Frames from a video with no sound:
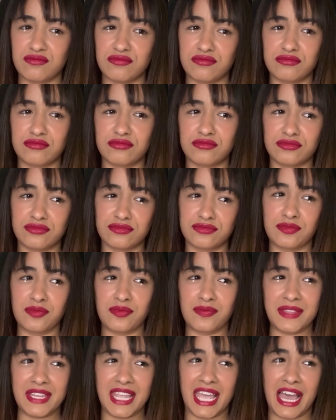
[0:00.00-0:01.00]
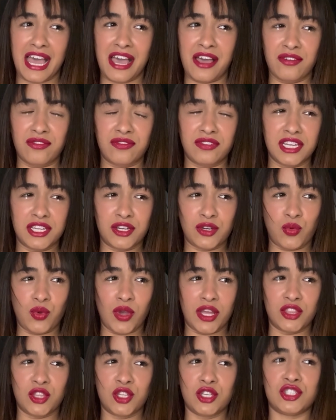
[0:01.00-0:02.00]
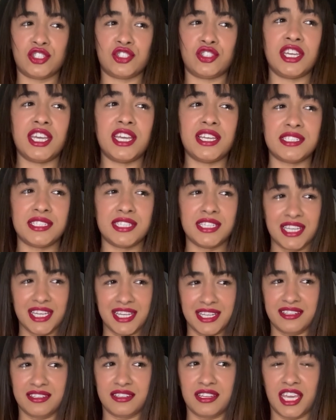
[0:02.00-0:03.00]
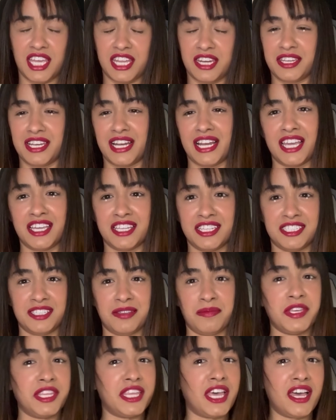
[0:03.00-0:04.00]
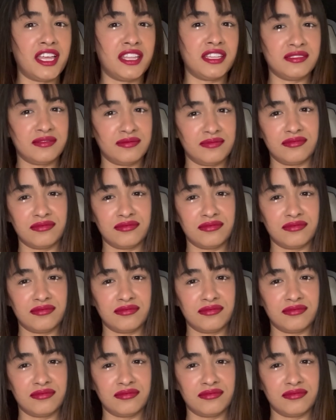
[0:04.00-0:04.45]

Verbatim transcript: Mm, a ver, cuando estoy así en, la intimidad,